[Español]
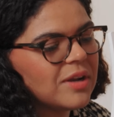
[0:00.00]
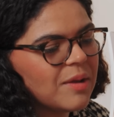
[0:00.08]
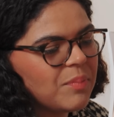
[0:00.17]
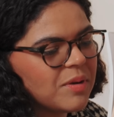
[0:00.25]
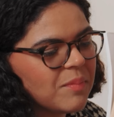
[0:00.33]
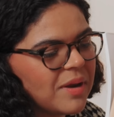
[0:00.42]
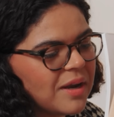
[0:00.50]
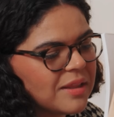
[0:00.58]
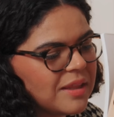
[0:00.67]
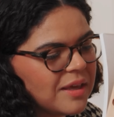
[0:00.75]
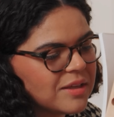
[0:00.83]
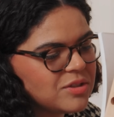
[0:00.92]
La primera,
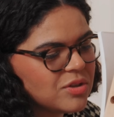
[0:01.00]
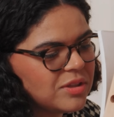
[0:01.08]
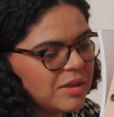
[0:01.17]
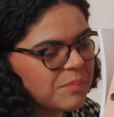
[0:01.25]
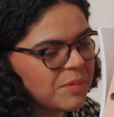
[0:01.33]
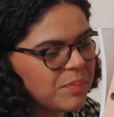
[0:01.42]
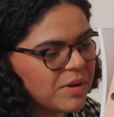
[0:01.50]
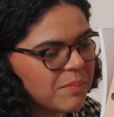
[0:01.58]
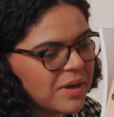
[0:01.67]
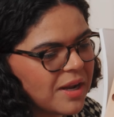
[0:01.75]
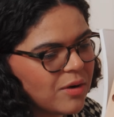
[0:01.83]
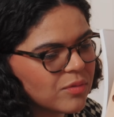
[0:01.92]
de hecho, de mi
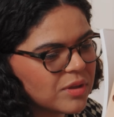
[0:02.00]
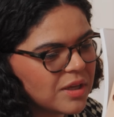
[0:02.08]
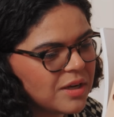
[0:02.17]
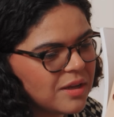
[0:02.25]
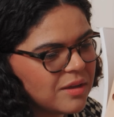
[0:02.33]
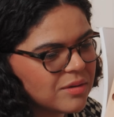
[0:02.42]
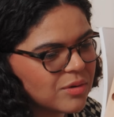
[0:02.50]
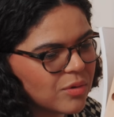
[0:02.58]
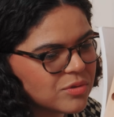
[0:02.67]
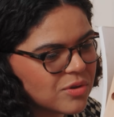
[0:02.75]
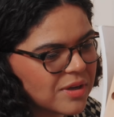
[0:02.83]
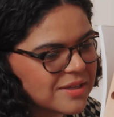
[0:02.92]
primera rutina no
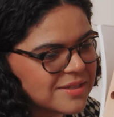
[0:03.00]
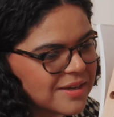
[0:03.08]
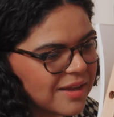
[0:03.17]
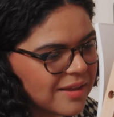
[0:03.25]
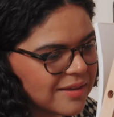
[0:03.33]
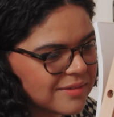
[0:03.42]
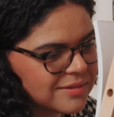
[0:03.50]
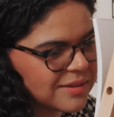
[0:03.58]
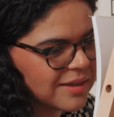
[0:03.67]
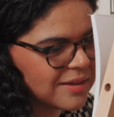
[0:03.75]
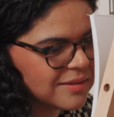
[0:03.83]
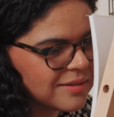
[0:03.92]
uso casi nada.
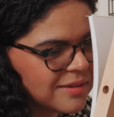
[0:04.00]
ok.